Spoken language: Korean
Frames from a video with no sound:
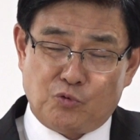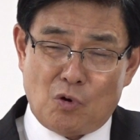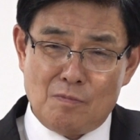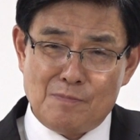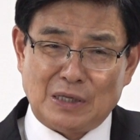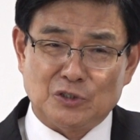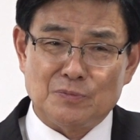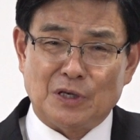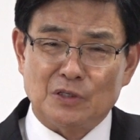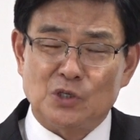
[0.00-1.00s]

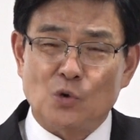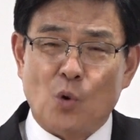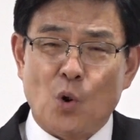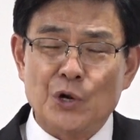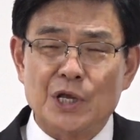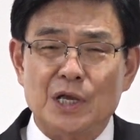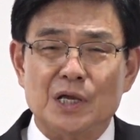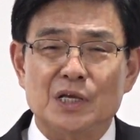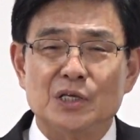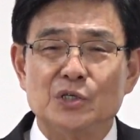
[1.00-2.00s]
구원받으면 그
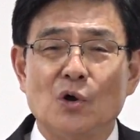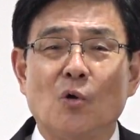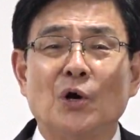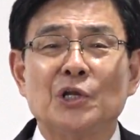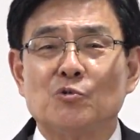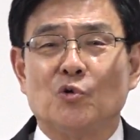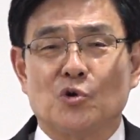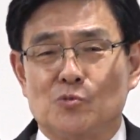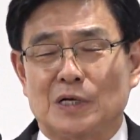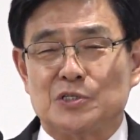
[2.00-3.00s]
혼이 영원히
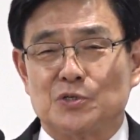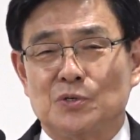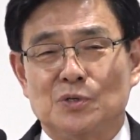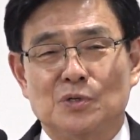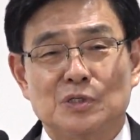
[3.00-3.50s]
구원을 받죠.